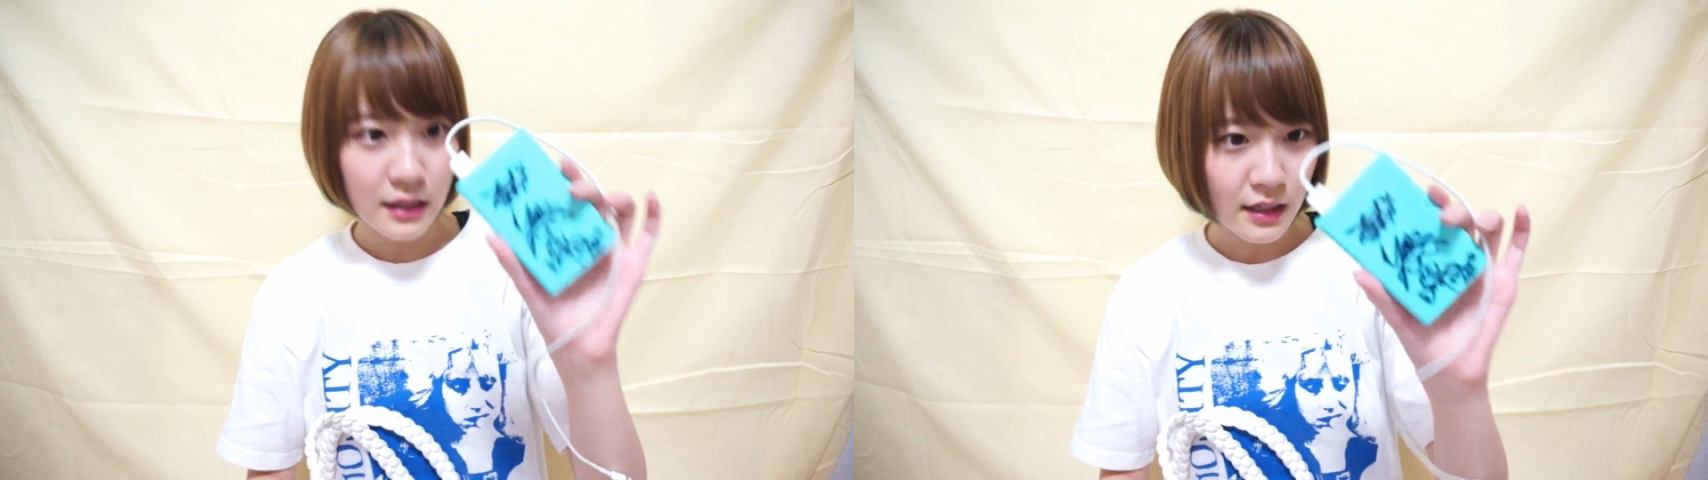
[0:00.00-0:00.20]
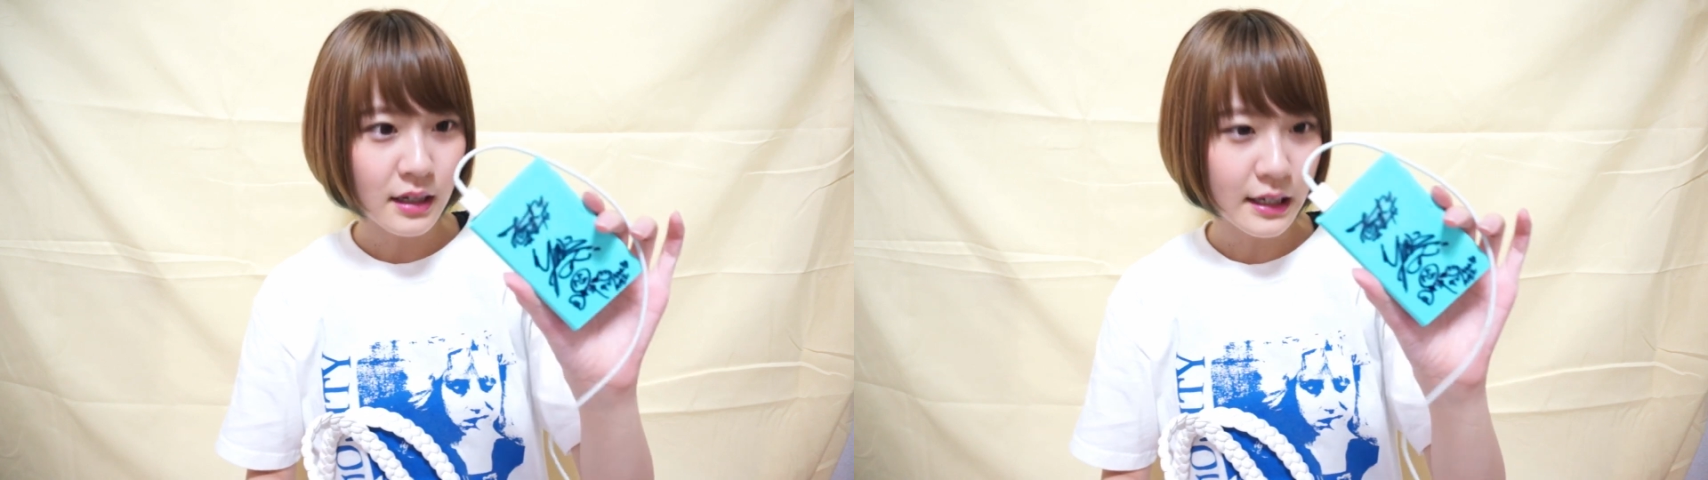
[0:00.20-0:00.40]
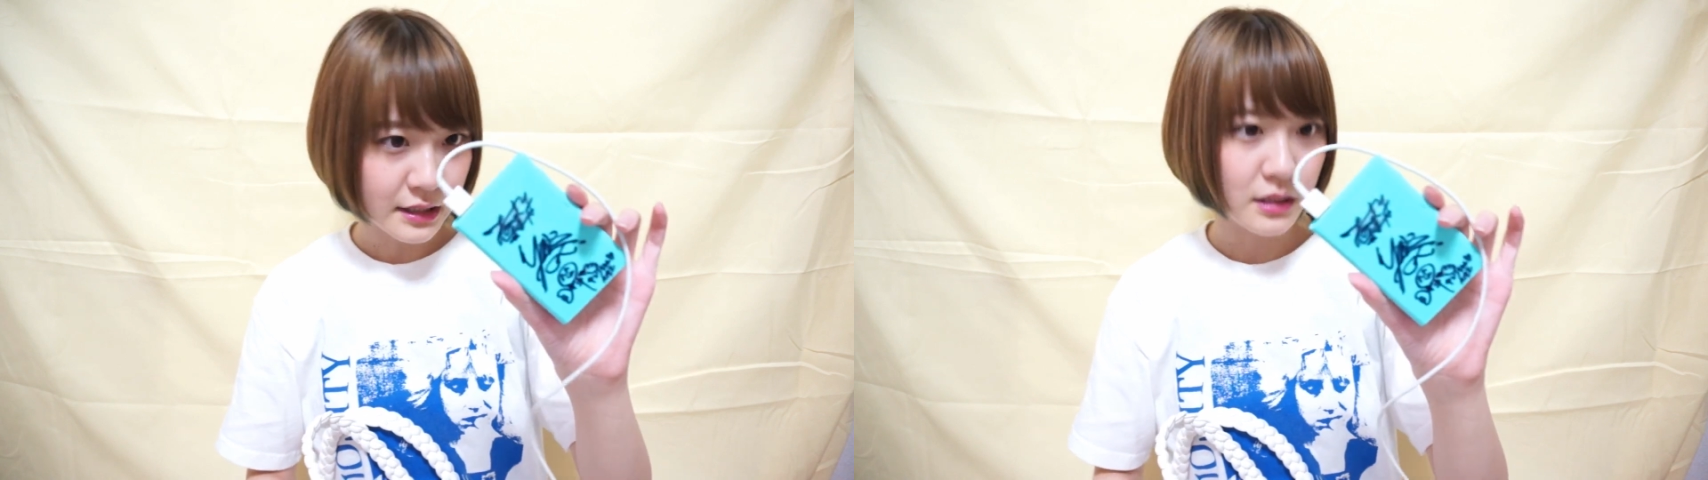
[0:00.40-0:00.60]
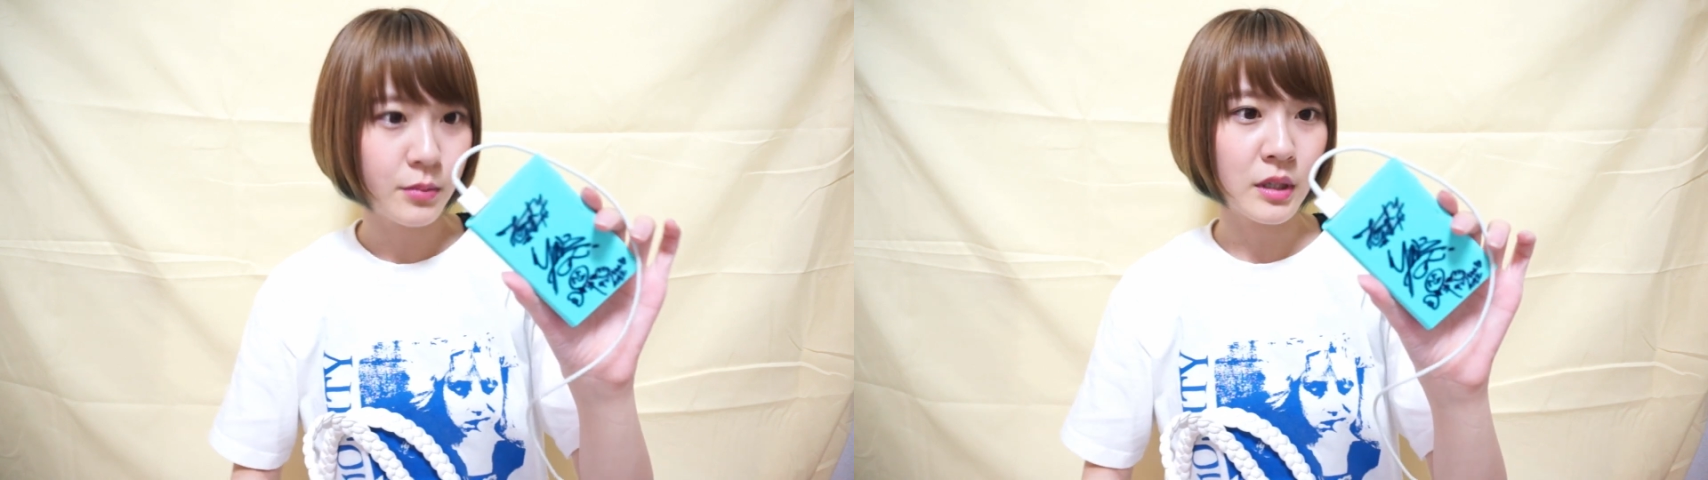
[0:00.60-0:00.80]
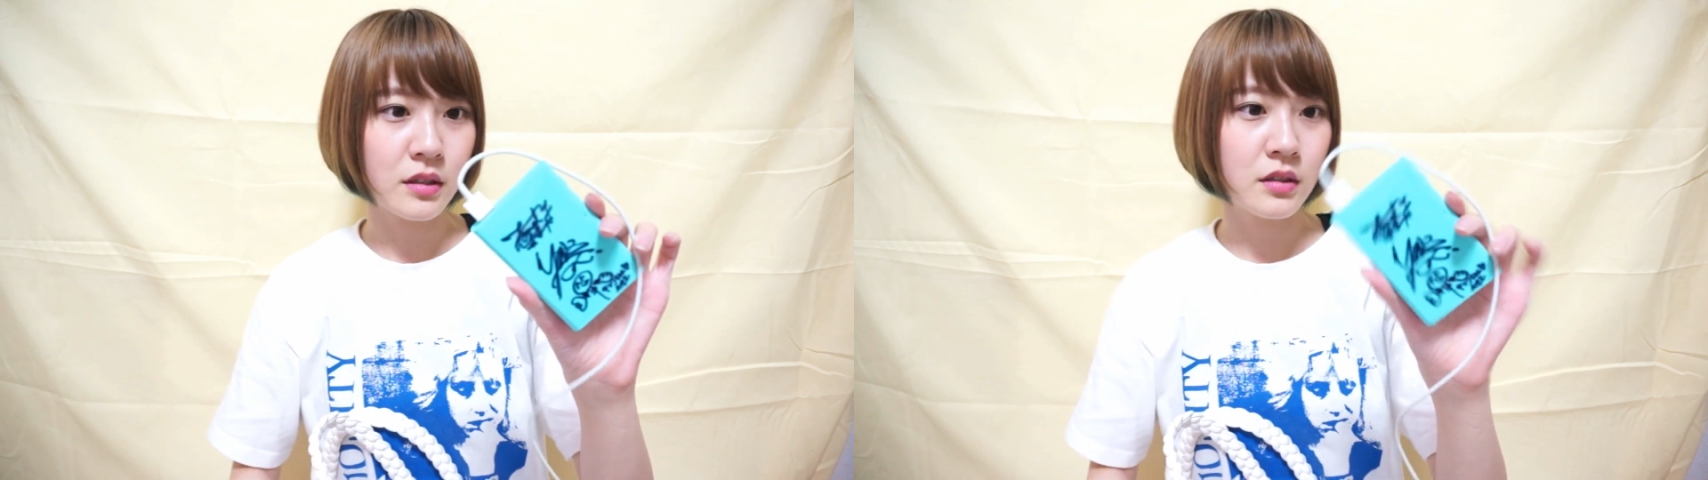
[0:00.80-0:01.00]
が入って
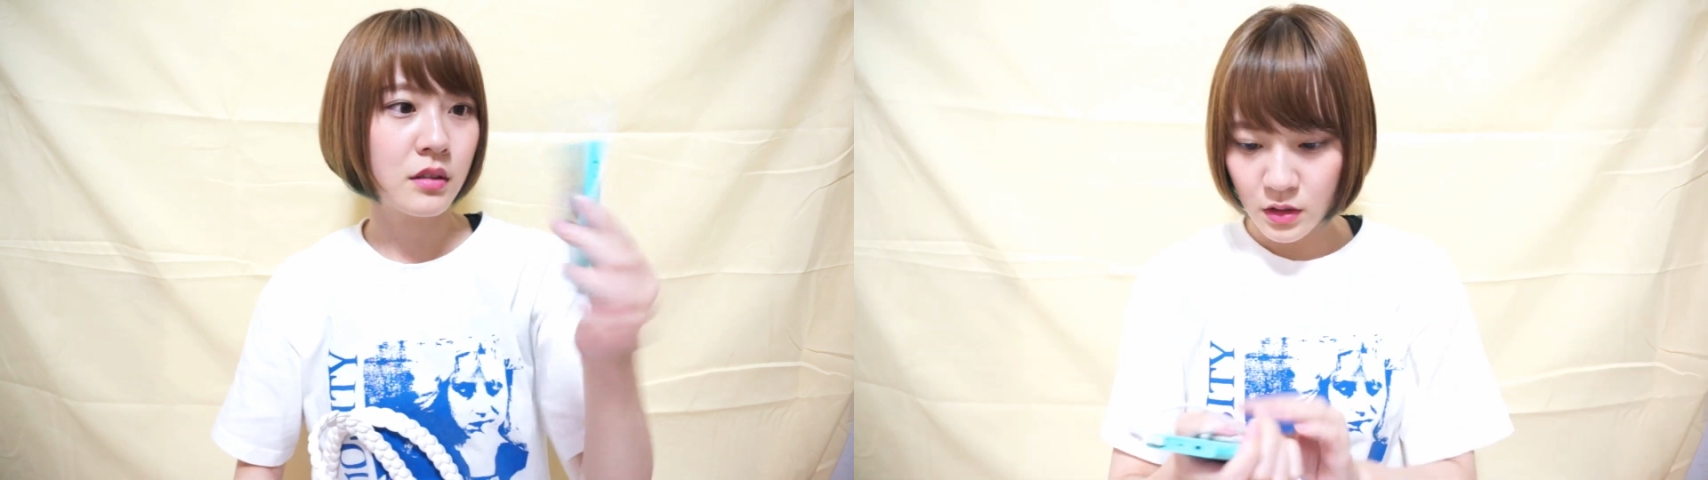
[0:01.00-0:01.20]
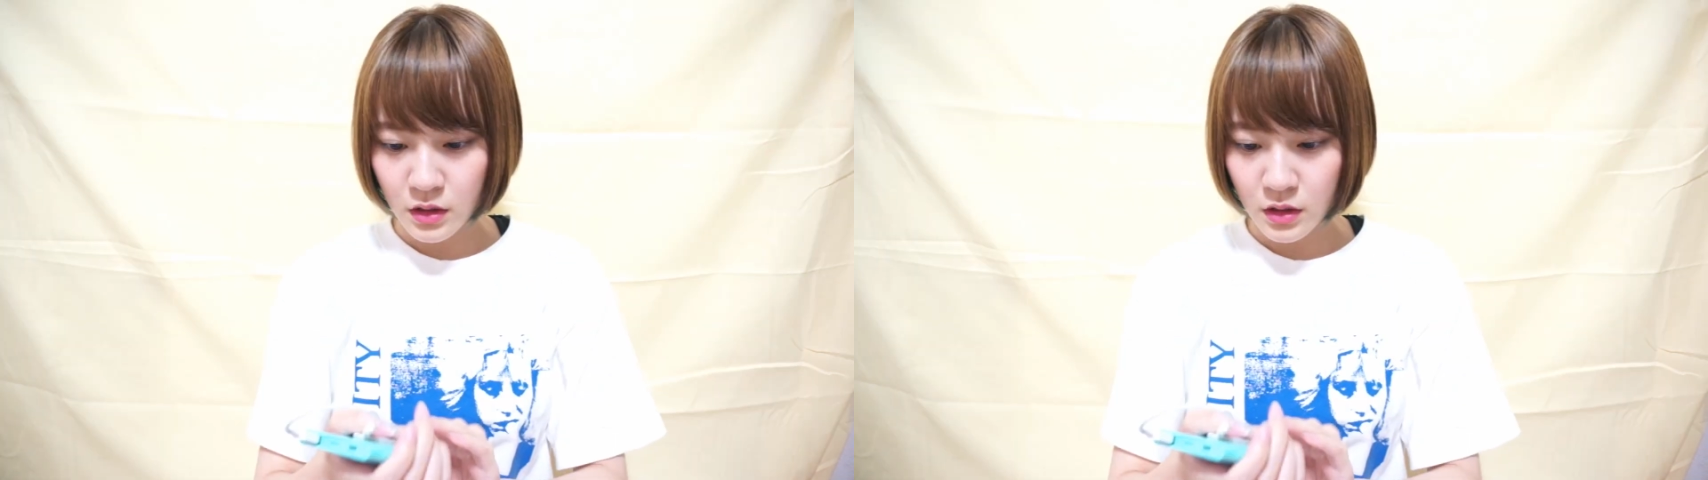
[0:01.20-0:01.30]
ます